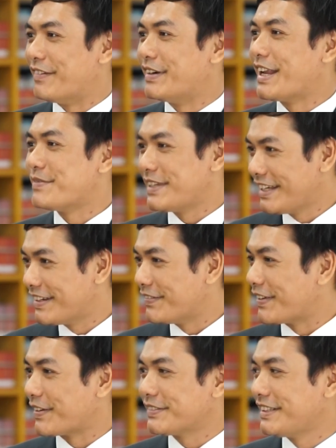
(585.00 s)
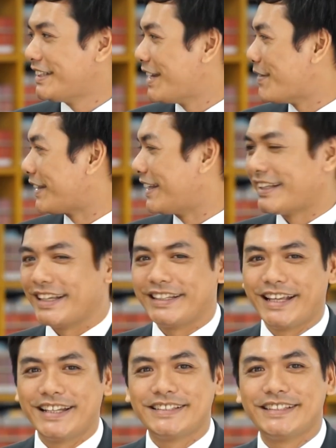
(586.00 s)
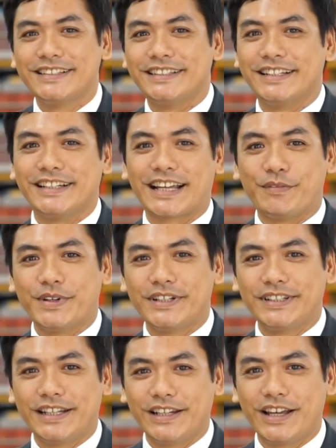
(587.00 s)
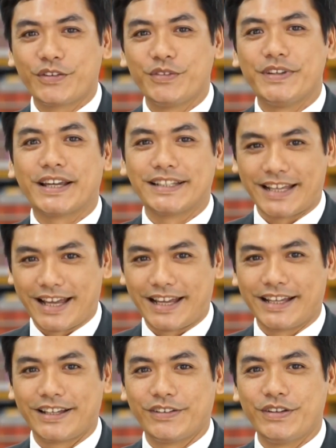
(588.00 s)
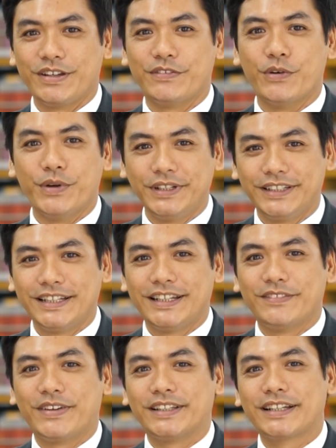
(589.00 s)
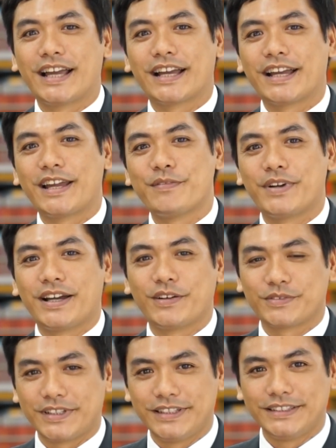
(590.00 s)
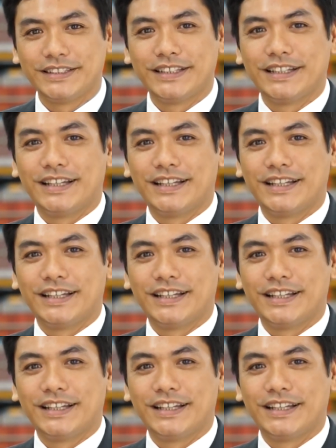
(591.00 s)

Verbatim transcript: cảm ơn MC và cũng xin thay mặt thầy Tiên xin gửi lời cảm ơn đến quý vị khán giả, quý vị phụ huynh và tất cả các em học sinh.